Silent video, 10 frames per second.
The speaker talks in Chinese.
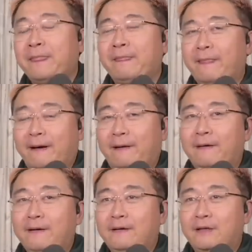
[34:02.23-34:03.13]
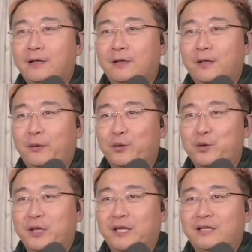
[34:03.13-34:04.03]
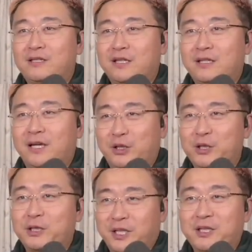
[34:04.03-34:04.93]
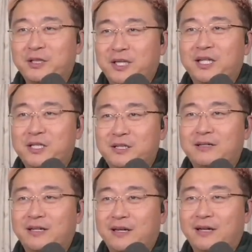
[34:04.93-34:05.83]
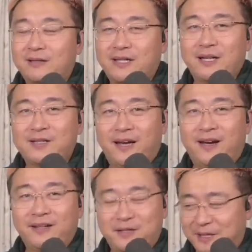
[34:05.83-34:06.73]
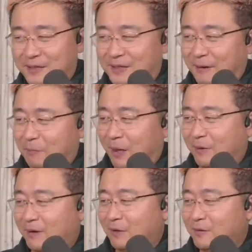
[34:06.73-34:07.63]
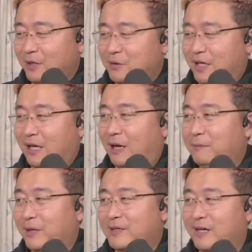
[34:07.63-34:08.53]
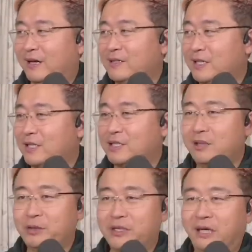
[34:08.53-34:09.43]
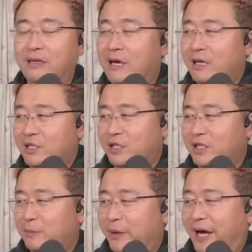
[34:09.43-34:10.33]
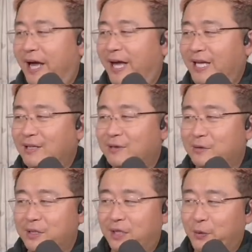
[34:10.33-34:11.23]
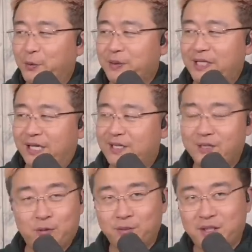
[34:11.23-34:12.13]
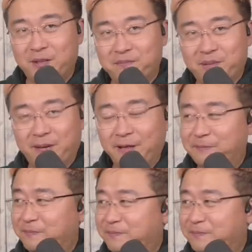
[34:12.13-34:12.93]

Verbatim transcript: 啊？呃，那我觉得这个也是也是也是天才啊，也是天才啊！好，那就这样了啊，不好意思啊，这个时间比较长，青山不改，绿水长流，下一次我们再见，拜拜。